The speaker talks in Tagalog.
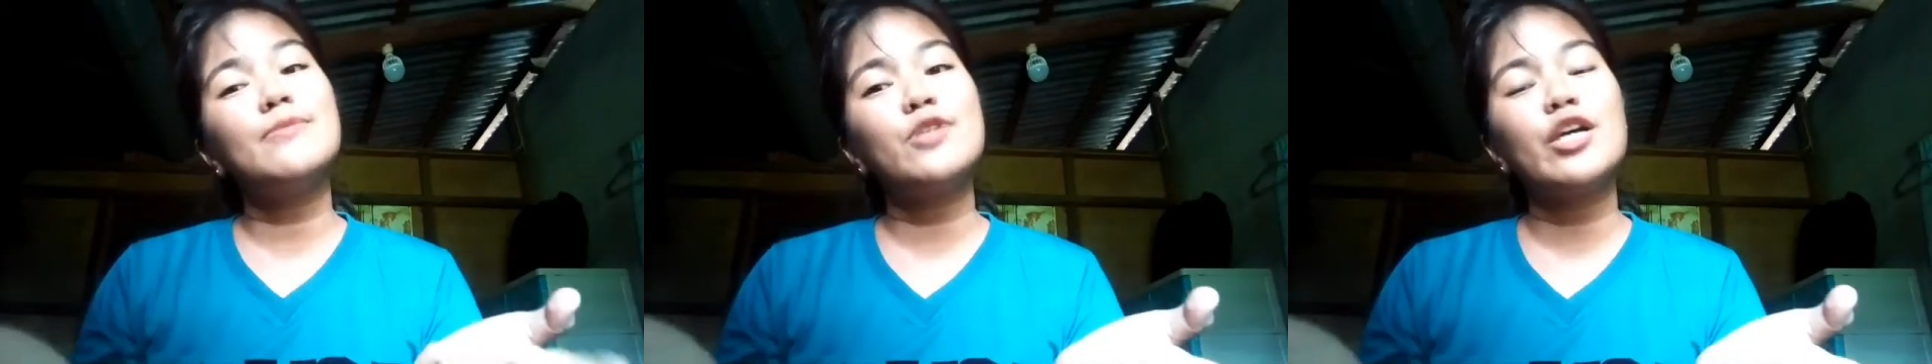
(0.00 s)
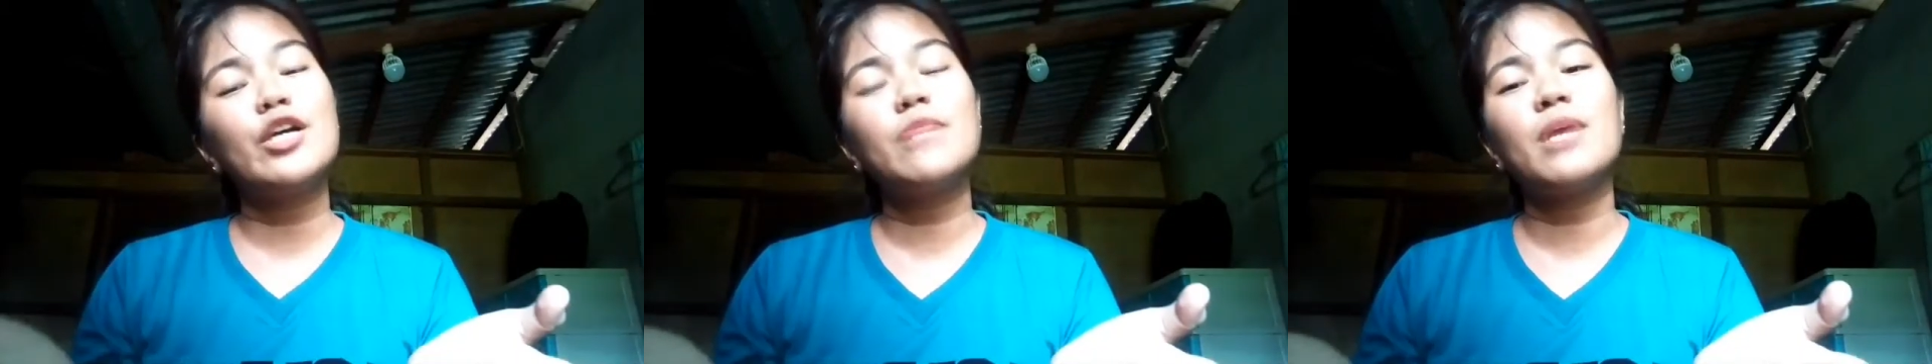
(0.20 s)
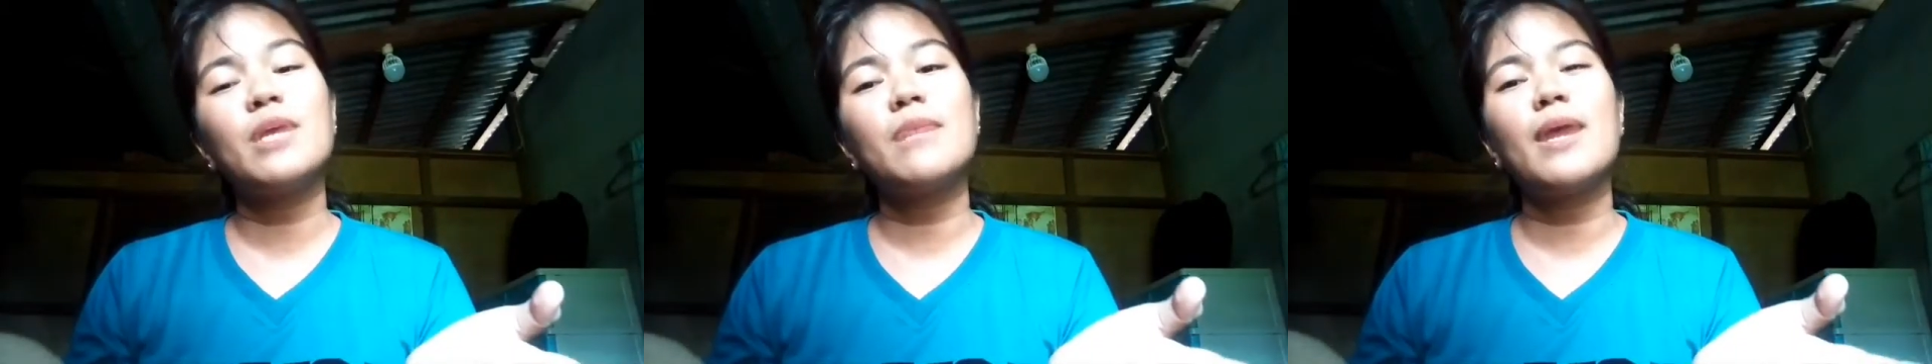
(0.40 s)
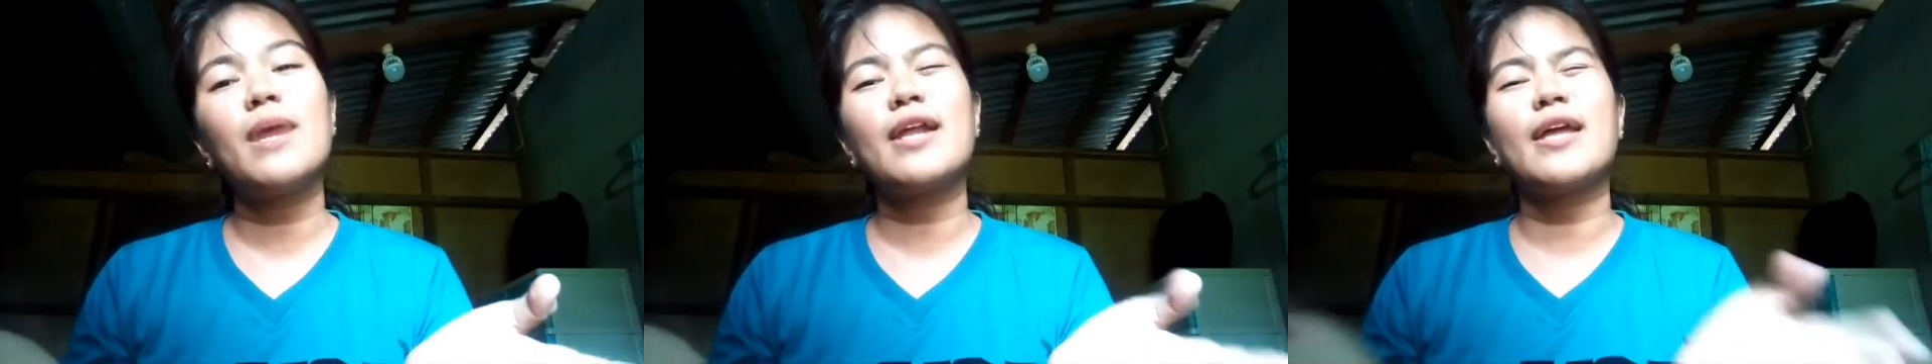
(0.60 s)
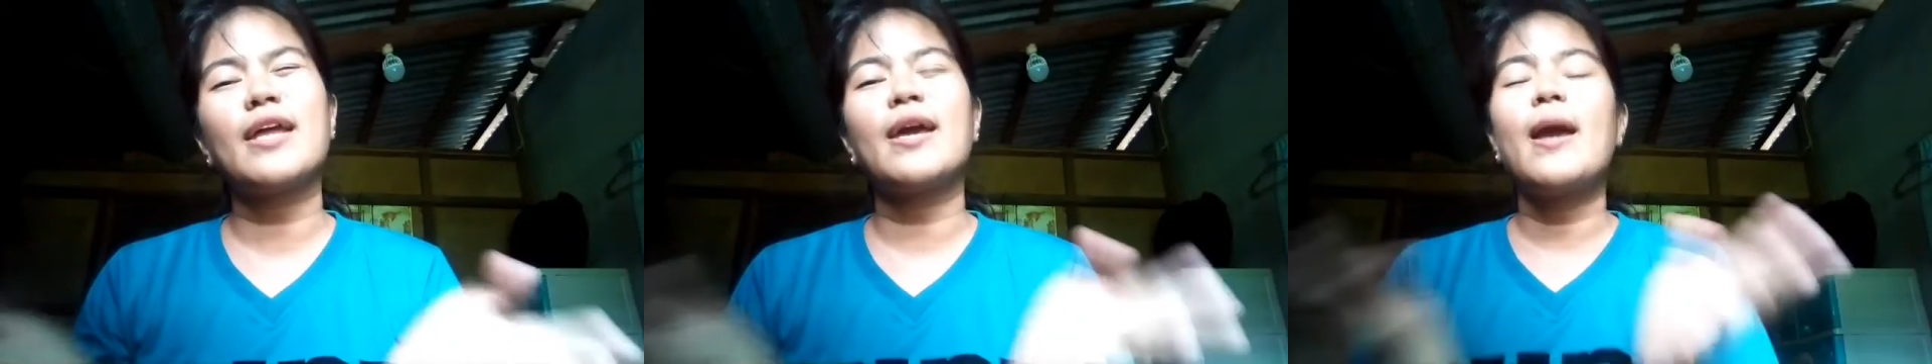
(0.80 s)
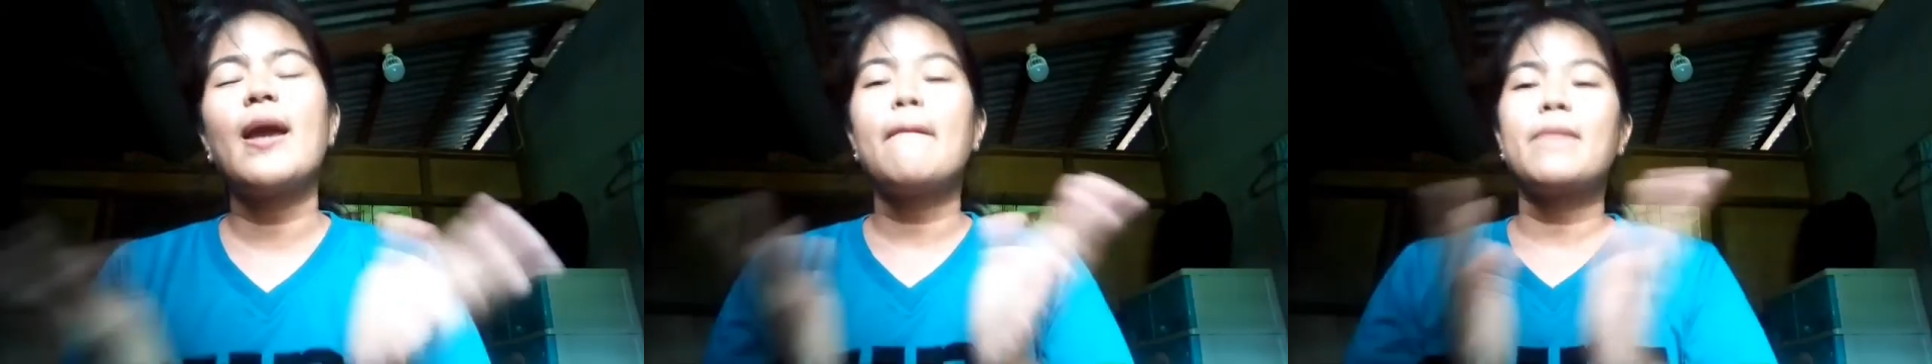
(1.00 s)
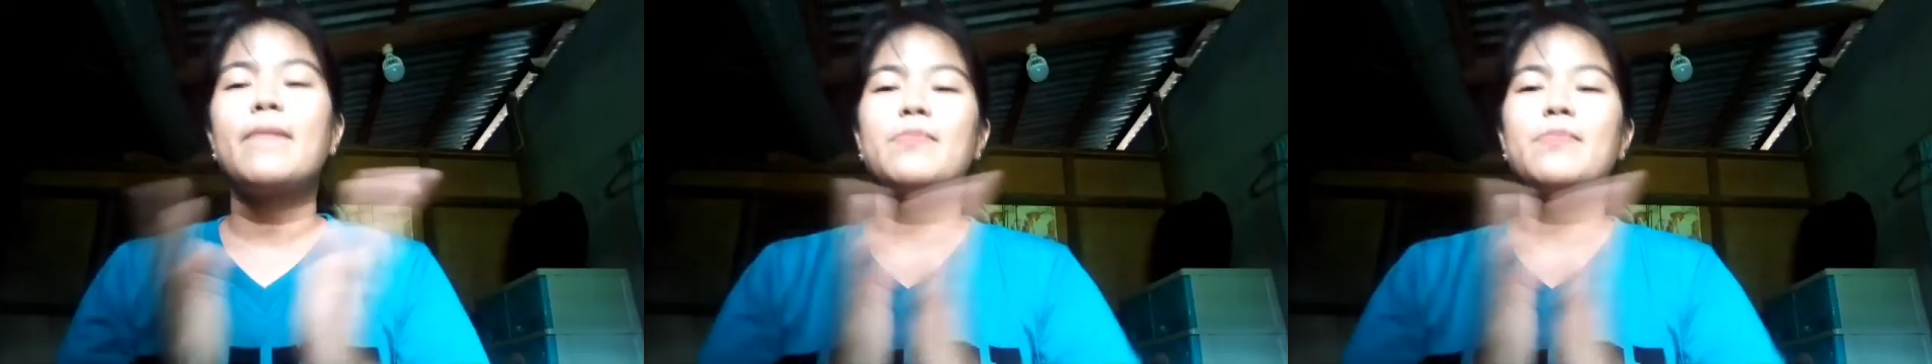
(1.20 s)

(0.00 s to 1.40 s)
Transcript: So ngayon mga mare, may